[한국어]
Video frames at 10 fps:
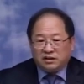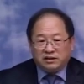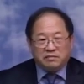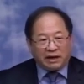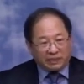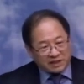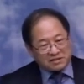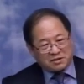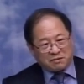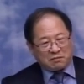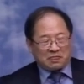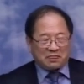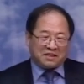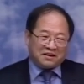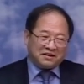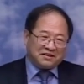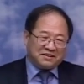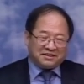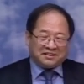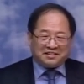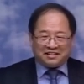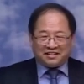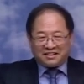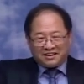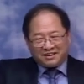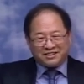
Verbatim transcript: 근데 만났어요. 아,